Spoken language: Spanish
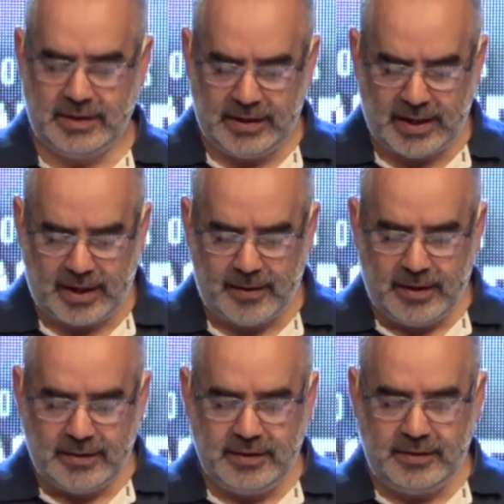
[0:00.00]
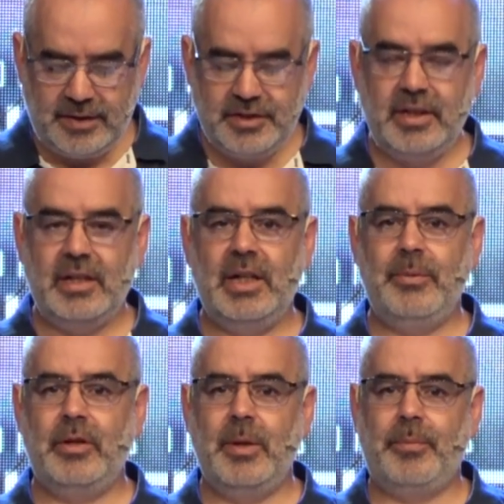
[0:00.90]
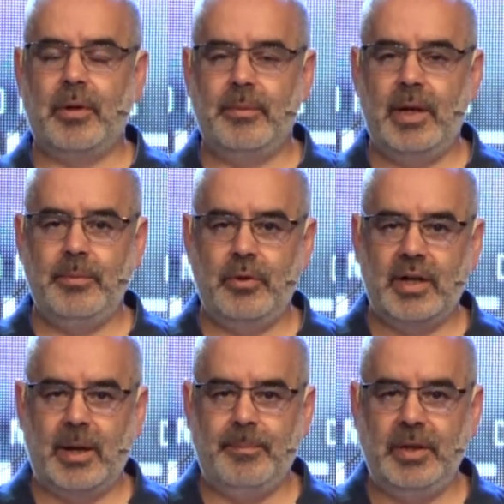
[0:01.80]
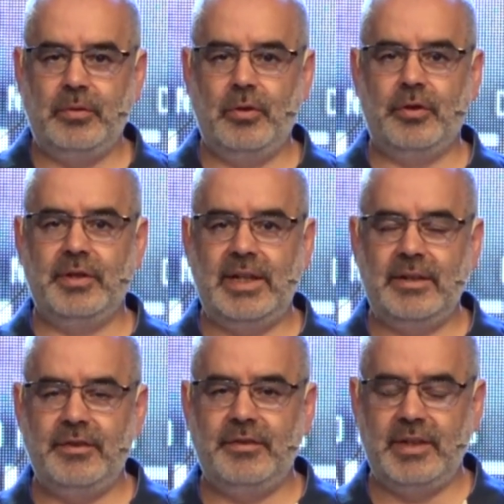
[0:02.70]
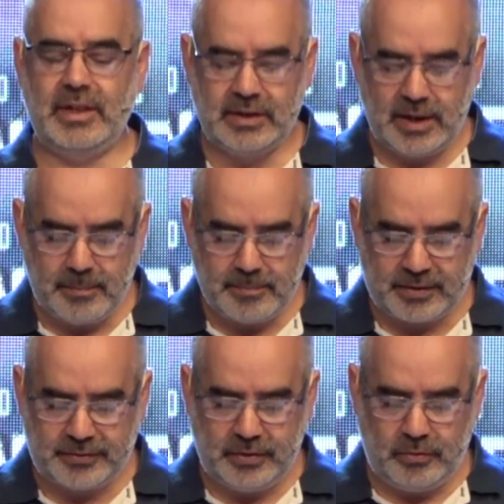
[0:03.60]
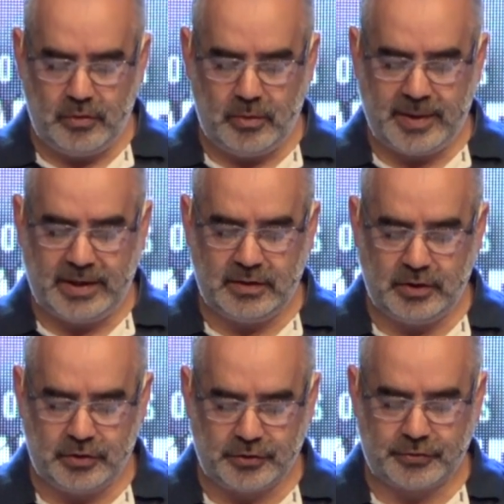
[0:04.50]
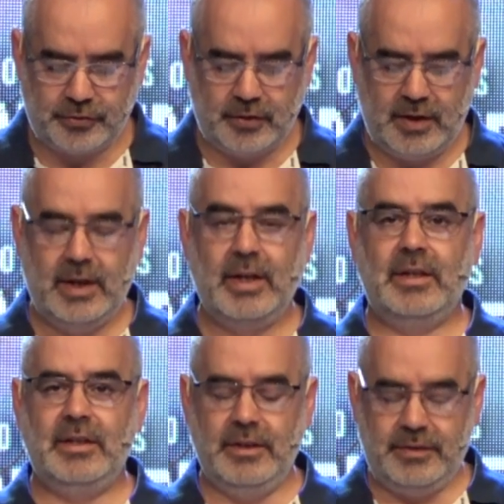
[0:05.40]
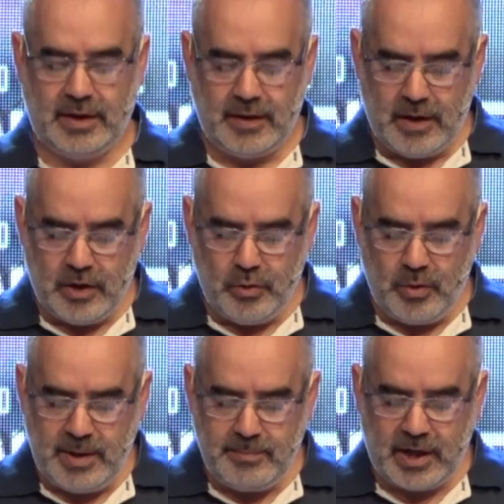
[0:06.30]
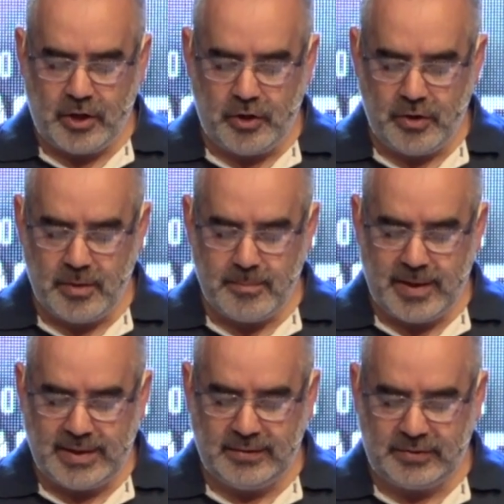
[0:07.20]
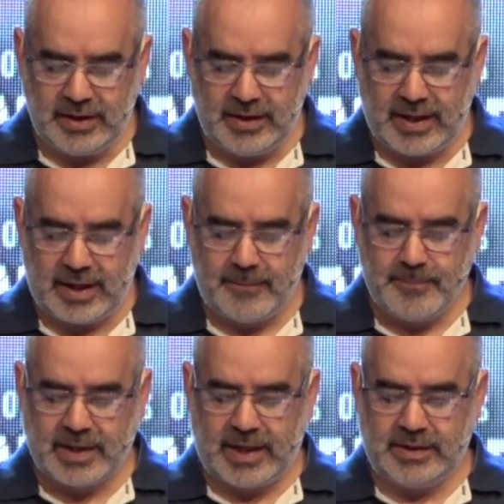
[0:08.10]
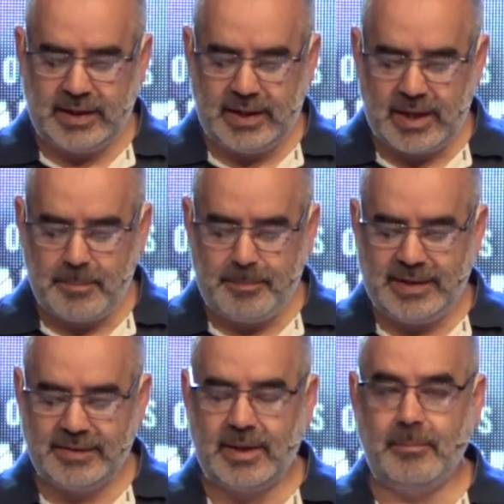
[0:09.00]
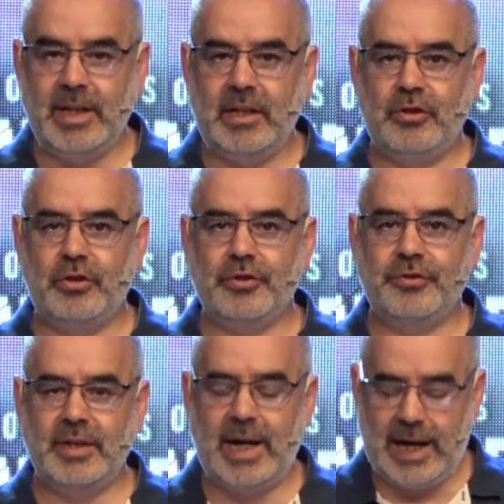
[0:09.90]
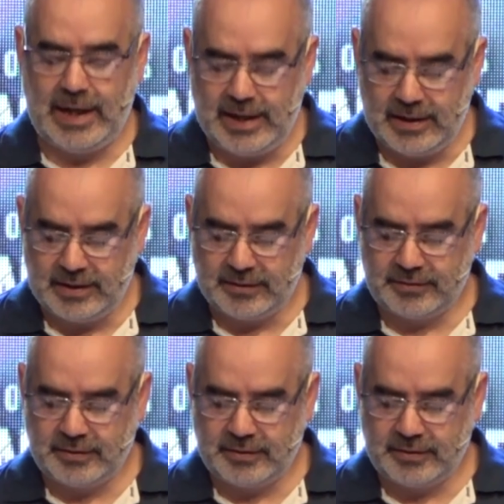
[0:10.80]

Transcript: día. Dice allí en el libro de Proverbios capítulo 17 versículo 22. Dice, no hay mejor medicina que tener pensamientos alegres,